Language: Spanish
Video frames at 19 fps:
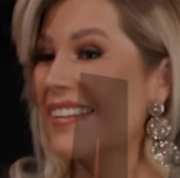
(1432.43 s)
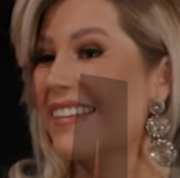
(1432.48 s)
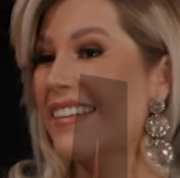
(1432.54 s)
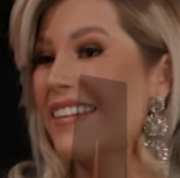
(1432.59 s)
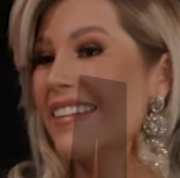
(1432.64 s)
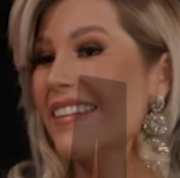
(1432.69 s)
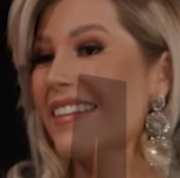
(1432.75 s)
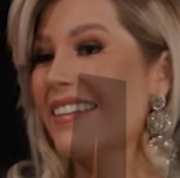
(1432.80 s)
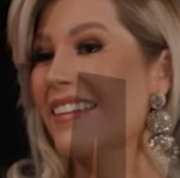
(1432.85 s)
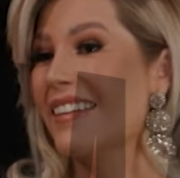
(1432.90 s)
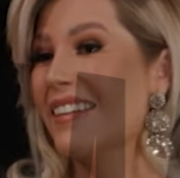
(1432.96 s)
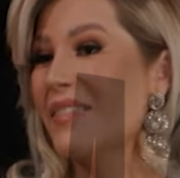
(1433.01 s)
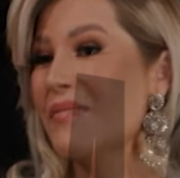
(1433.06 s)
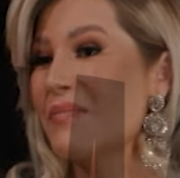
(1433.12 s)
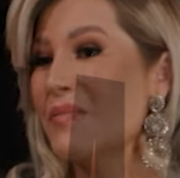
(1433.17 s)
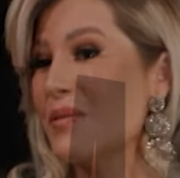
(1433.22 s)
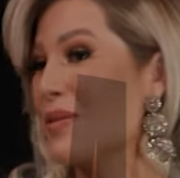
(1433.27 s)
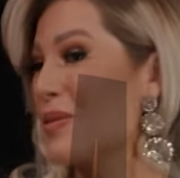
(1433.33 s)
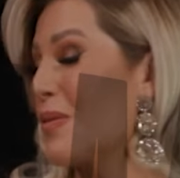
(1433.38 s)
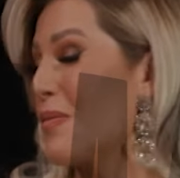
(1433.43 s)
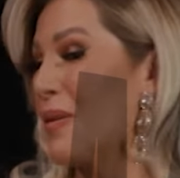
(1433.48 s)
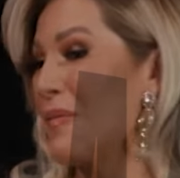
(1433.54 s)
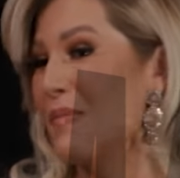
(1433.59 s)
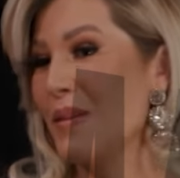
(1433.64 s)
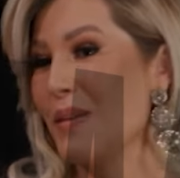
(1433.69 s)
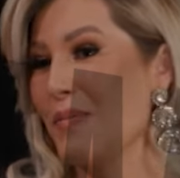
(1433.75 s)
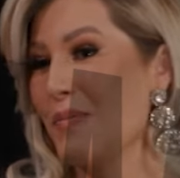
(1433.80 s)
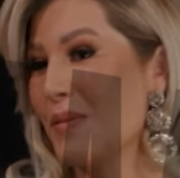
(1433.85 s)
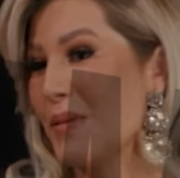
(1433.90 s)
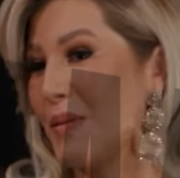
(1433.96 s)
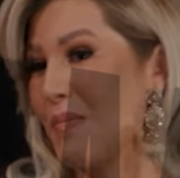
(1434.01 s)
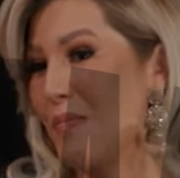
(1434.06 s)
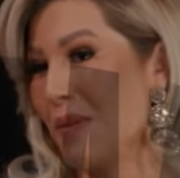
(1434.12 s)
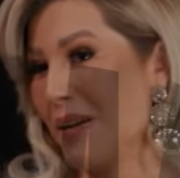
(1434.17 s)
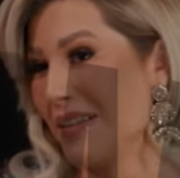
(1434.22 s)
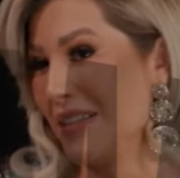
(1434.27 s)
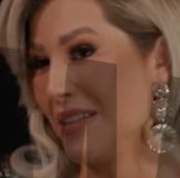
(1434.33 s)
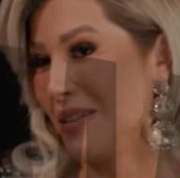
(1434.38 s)
y pues obviamente por
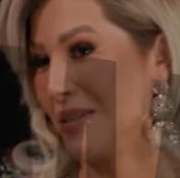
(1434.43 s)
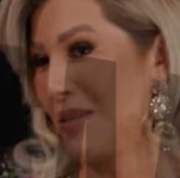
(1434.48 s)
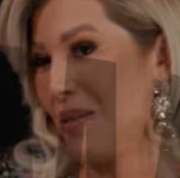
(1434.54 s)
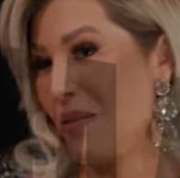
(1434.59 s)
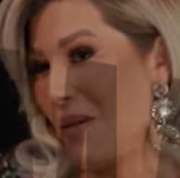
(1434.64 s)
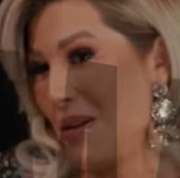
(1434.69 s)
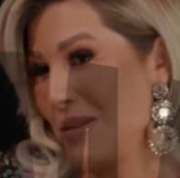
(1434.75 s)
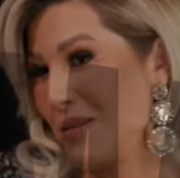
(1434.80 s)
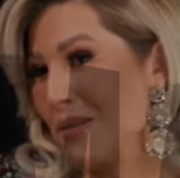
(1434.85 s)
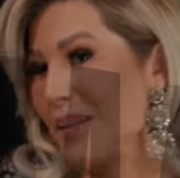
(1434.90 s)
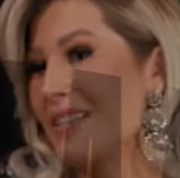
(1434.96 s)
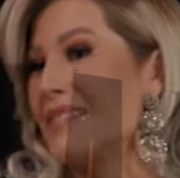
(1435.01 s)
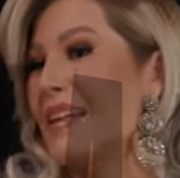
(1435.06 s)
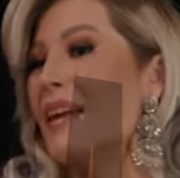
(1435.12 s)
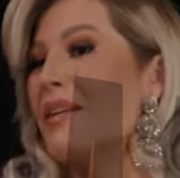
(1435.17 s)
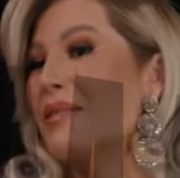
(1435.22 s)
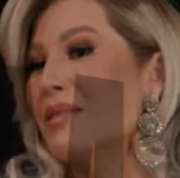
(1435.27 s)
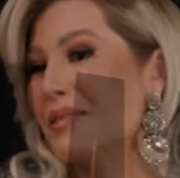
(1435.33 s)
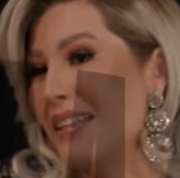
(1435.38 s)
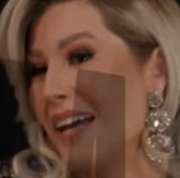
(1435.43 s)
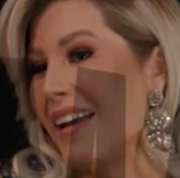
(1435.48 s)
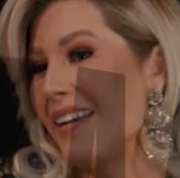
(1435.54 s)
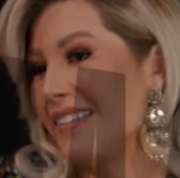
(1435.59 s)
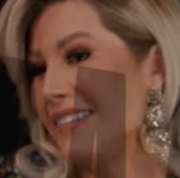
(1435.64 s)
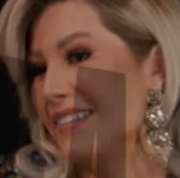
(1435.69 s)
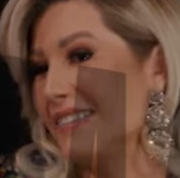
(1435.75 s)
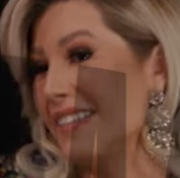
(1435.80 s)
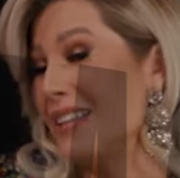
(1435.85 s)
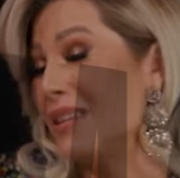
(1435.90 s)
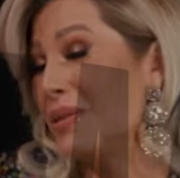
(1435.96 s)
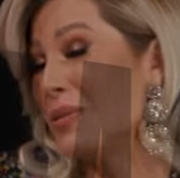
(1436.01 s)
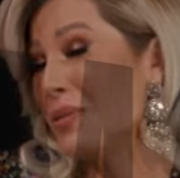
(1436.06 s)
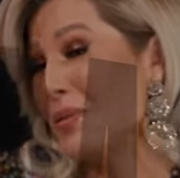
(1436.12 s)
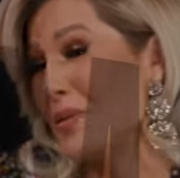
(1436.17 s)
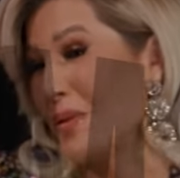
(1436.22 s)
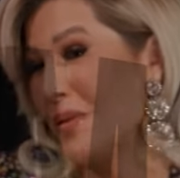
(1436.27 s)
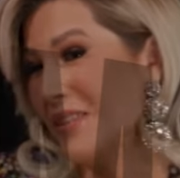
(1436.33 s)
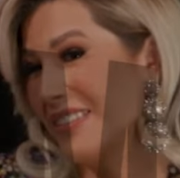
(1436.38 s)
compartir todo esto que es algo tan,
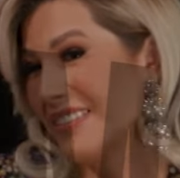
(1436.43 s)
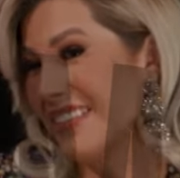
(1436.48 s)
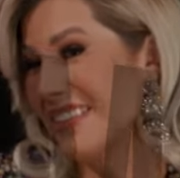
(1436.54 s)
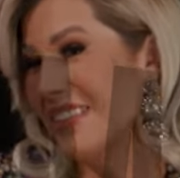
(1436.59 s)
tuyo